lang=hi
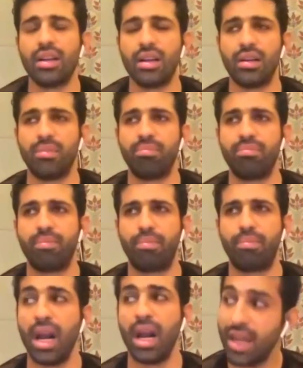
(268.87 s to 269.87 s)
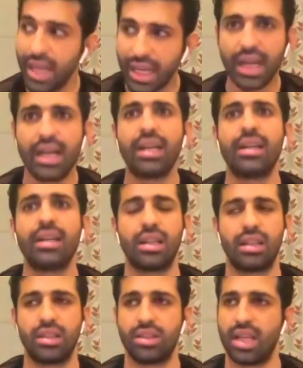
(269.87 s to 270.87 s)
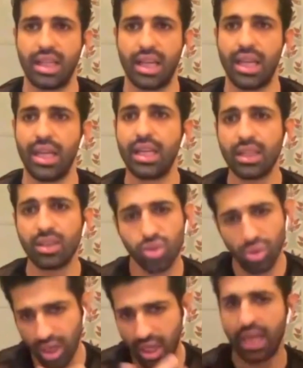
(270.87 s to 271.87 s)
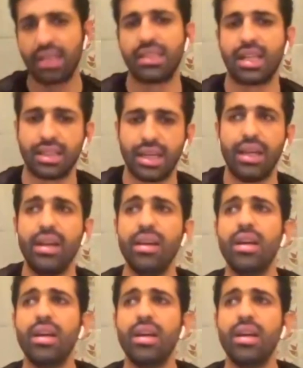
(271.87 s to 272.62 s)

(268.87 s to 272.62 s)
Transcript: पढ़ने का ज्यादा नहीं है सुनने का ज्यादा है